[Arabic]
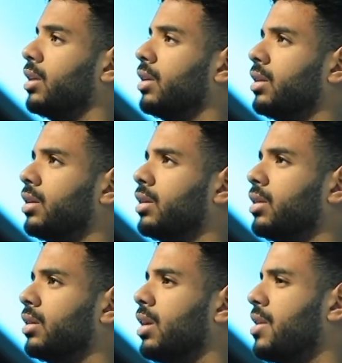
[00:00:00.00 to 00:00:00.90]

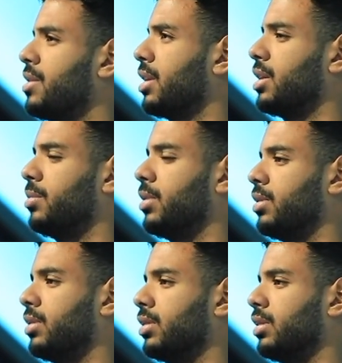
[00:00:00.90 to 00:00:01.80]
آه هذه تقريبا
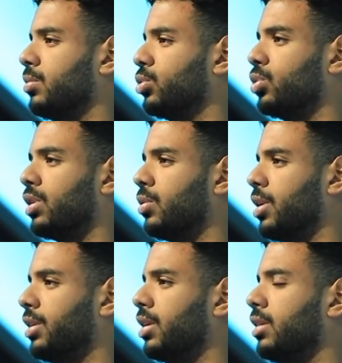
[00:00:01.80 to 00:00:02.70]
البطولة
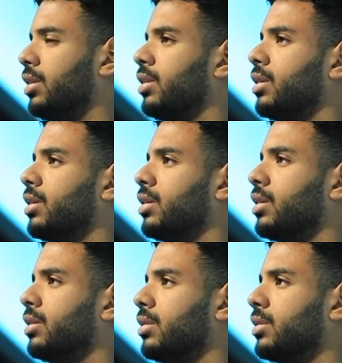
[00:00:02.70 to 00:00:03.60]
الوحيدة اللي آه،
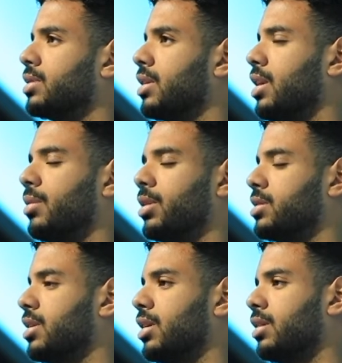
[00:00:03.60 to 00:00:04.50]
صراحة ما
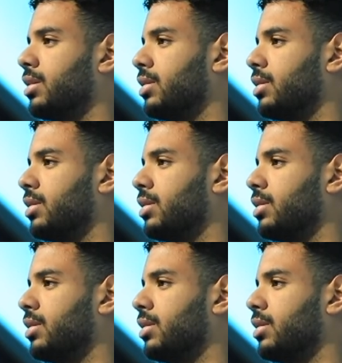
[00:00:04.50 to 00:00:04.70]
أنساها